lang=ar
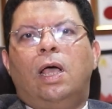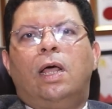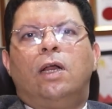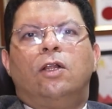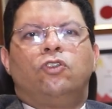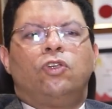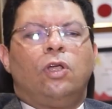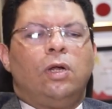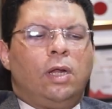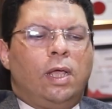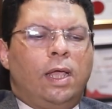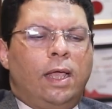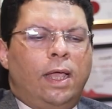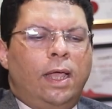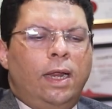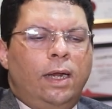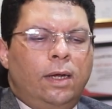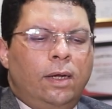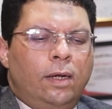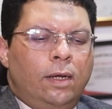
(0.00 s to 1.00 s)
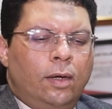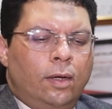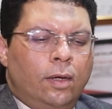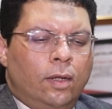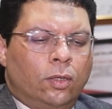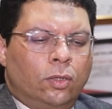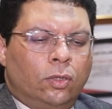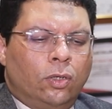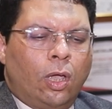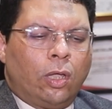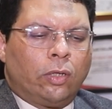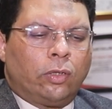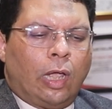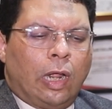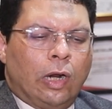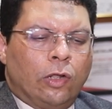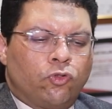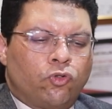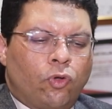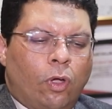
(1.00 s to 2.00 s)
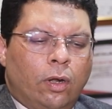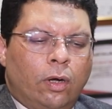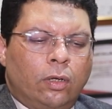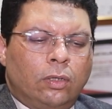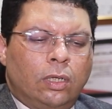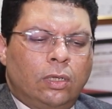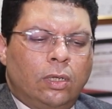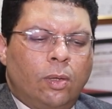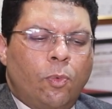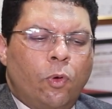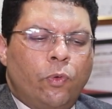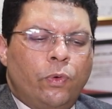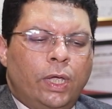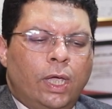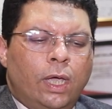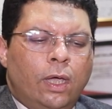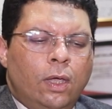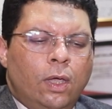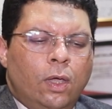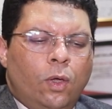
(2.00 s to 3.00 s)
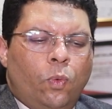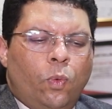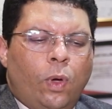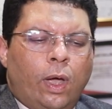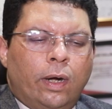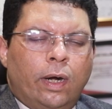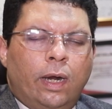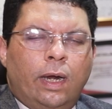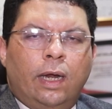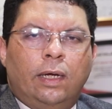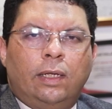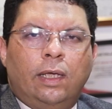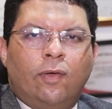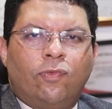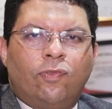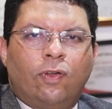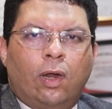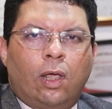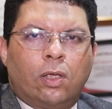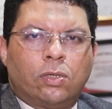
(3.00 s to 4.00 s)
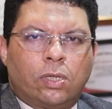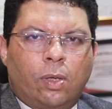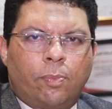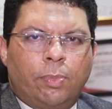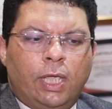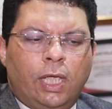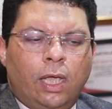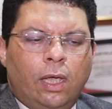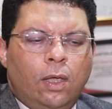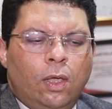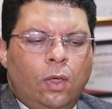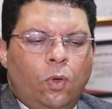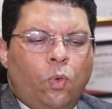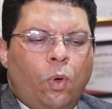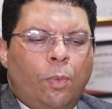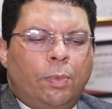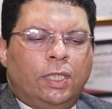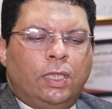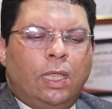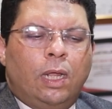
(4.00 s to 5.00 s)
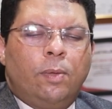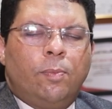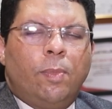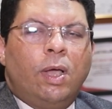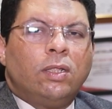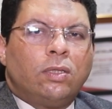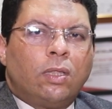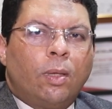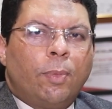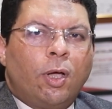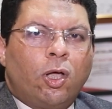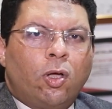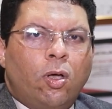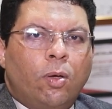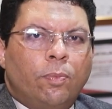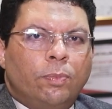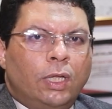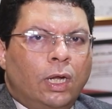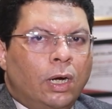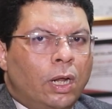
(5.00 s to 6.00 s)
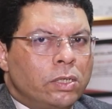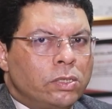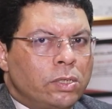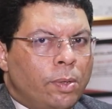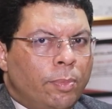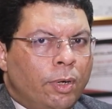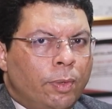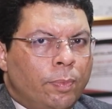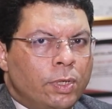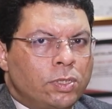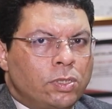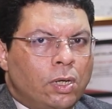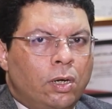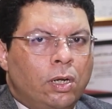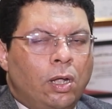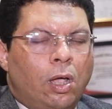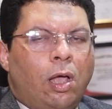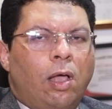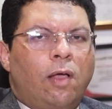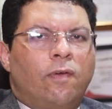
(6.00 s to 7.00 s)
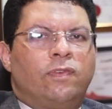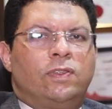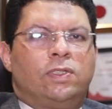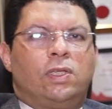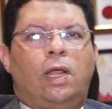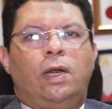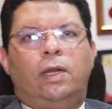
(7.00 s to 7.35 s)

علشان اقلل الضغط على الشعيرات الدمويه وعلى الالياف العصبيه وبالتالي ما تبقى من العصب البصري احافظ